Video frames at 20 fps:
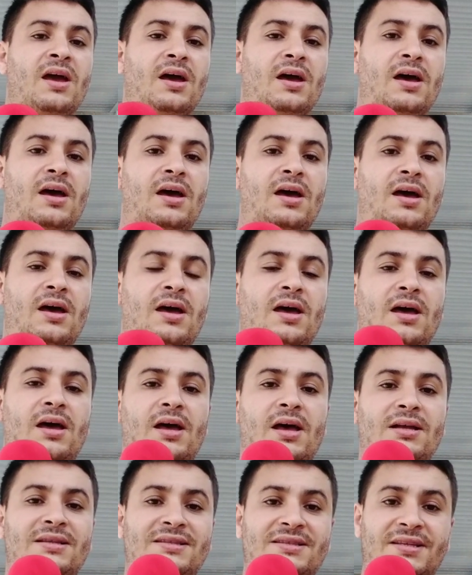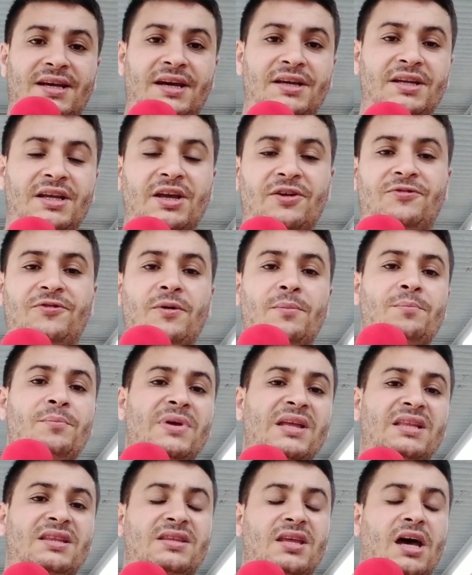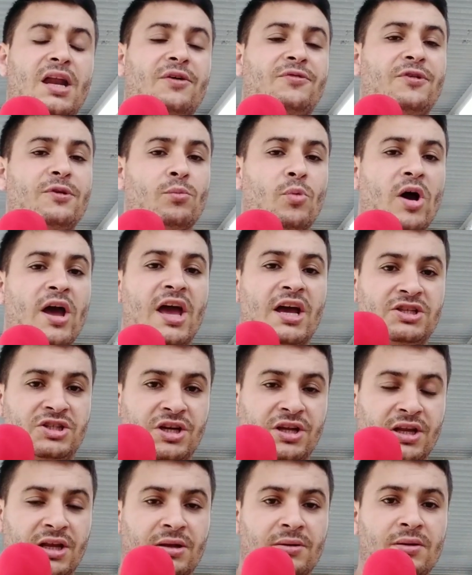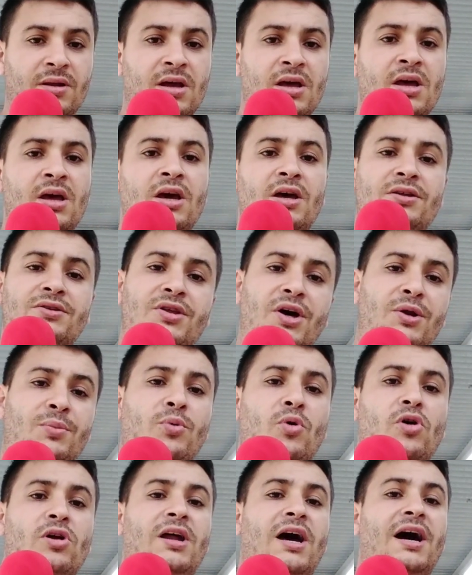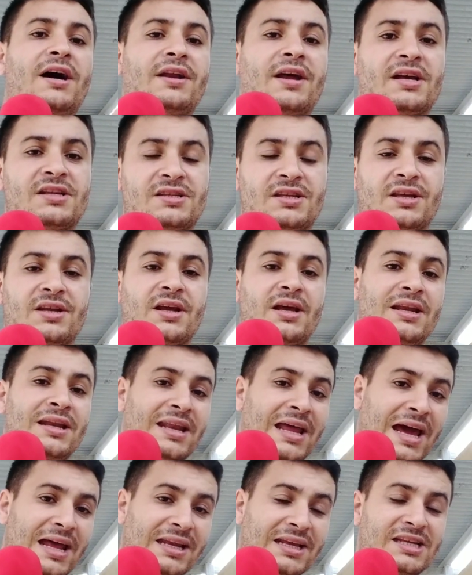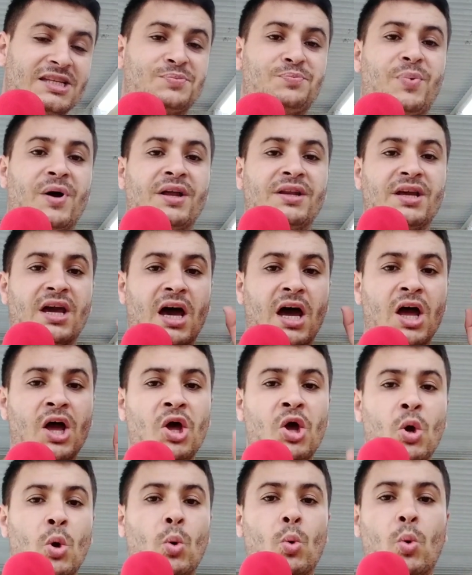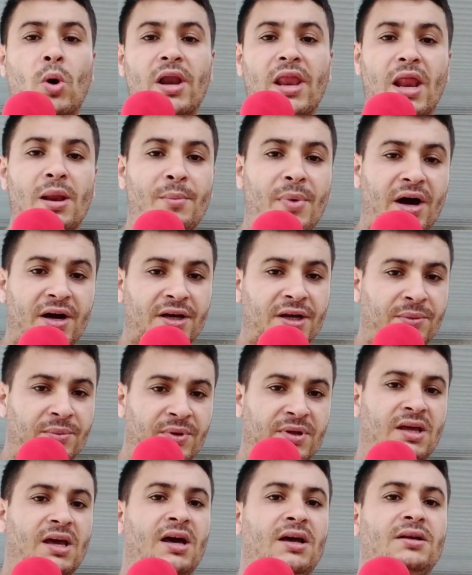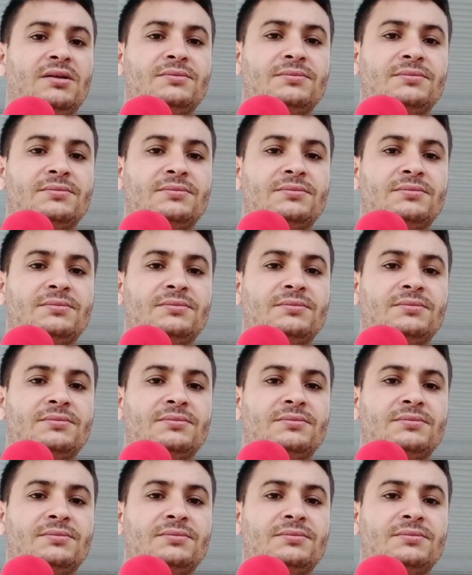آه، التعنيف من طرف المهاجرين ضربوا العناصر لا الاسبانيه ولا المغربيه